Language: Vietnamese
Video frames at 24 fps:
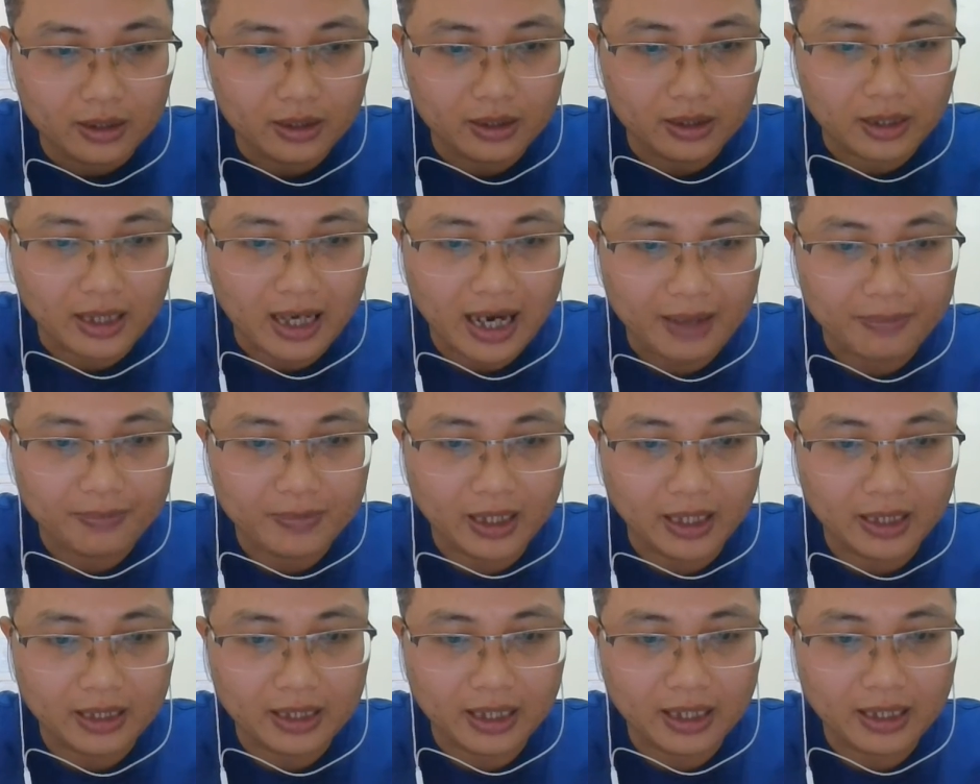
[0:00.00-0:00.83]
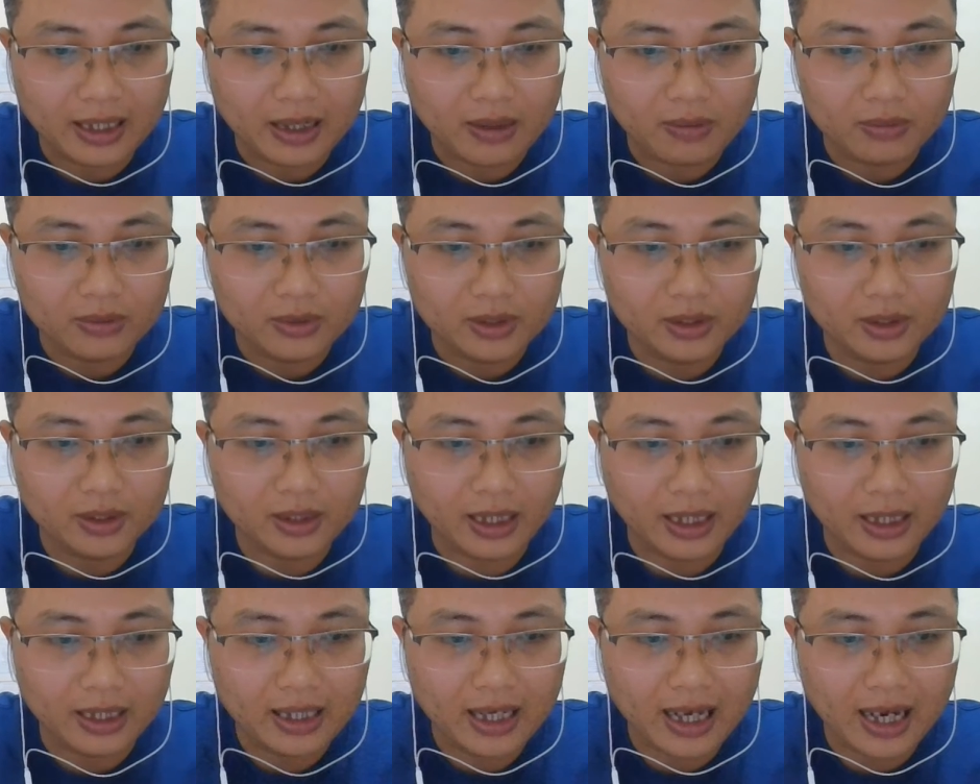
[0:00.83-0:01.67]
cửa Nam thành Thăng Long, Tự
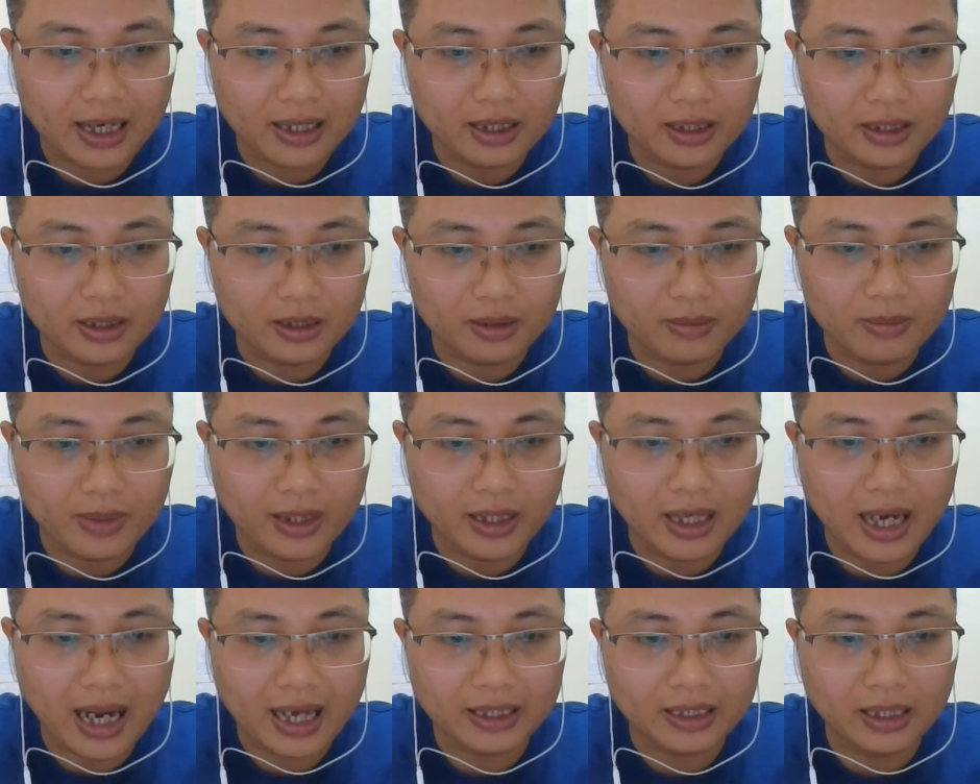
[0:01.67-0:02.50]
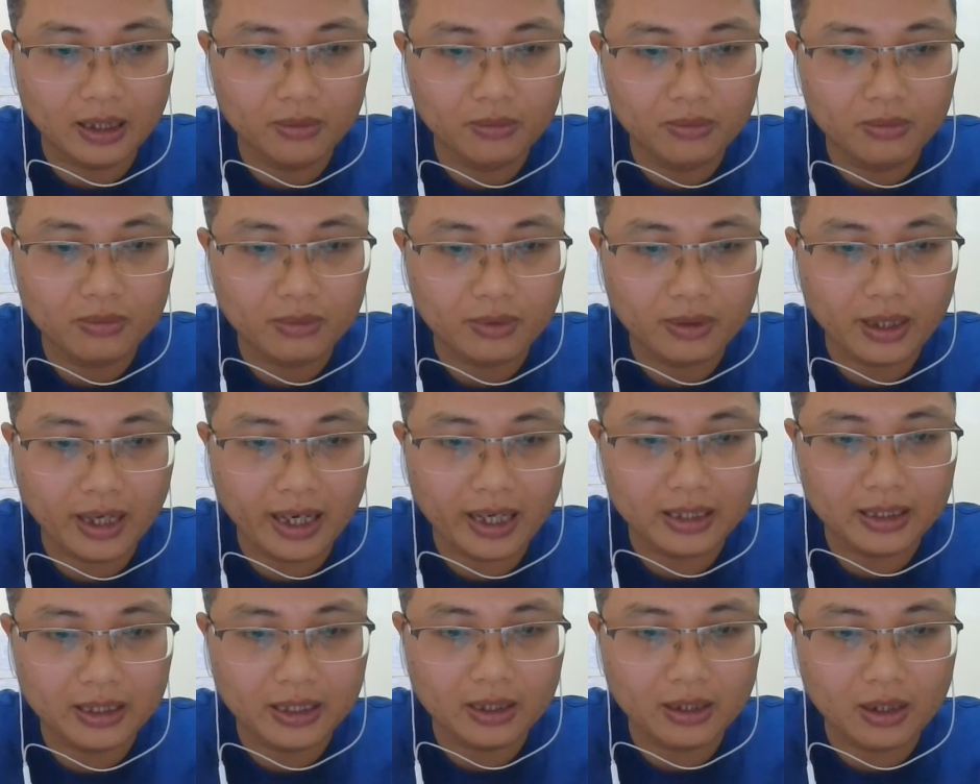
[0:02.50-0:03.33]
Khánh đang ở bến Đại Thông,
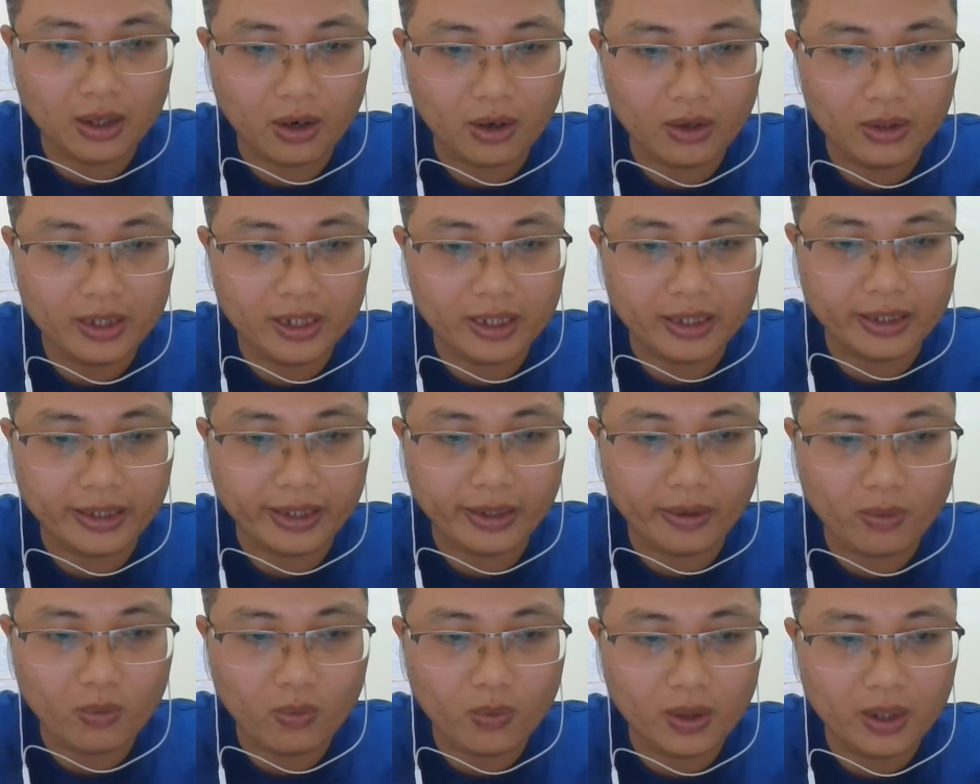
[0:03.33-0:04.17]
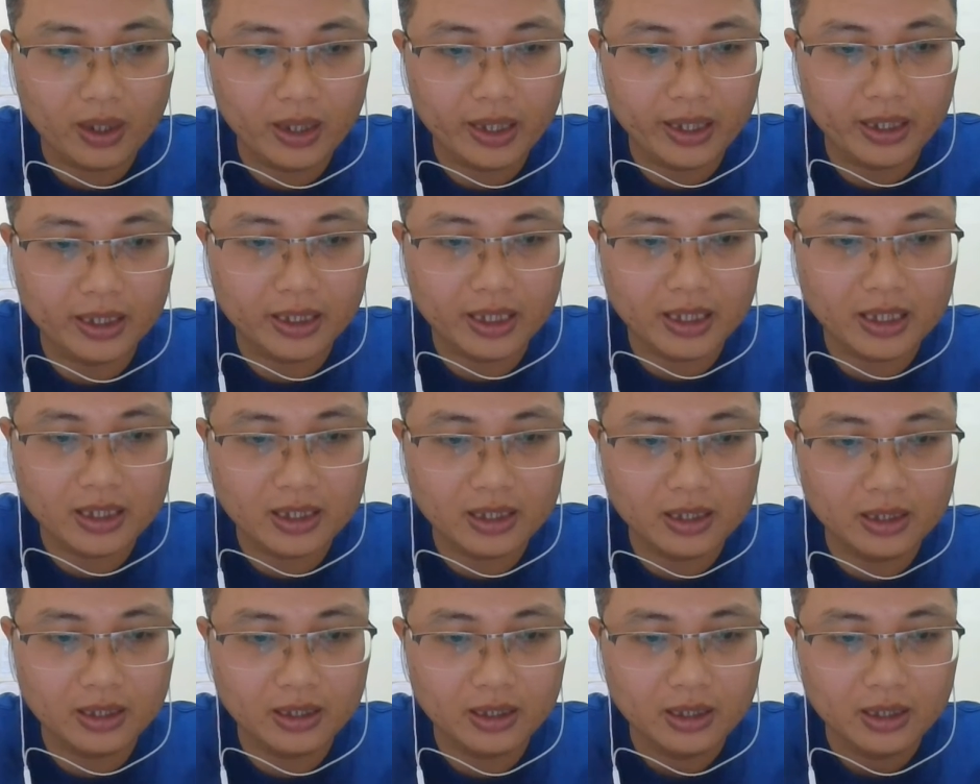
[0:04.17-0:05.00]
nghe tin đó liền kéo quân lên Kinh
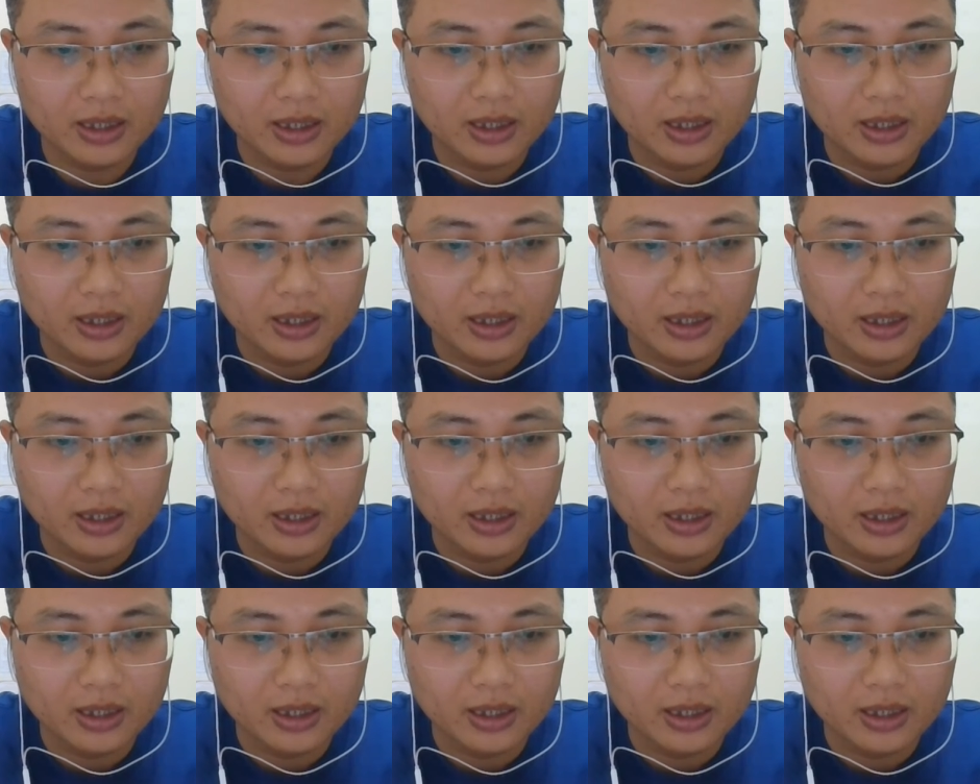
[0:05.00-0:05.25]
Sư,